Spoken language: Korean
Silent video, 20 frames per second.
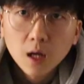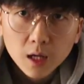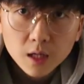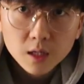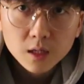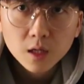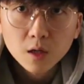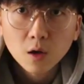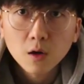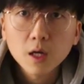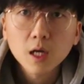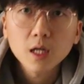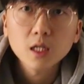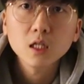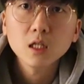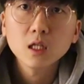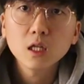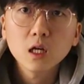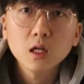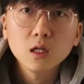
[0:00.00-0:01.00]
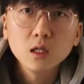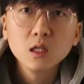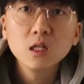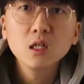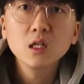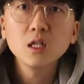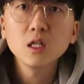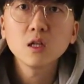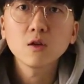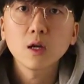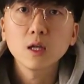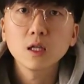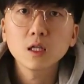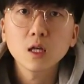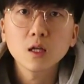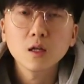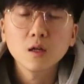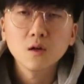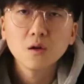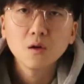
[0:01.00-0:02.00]
아니 근데 여기가 진짜 은근히
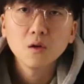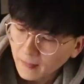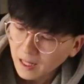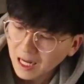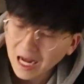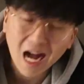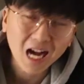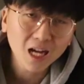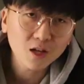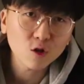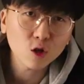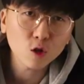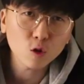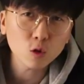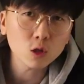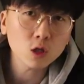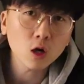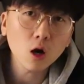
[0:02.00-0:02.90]
괜찮아요 각기도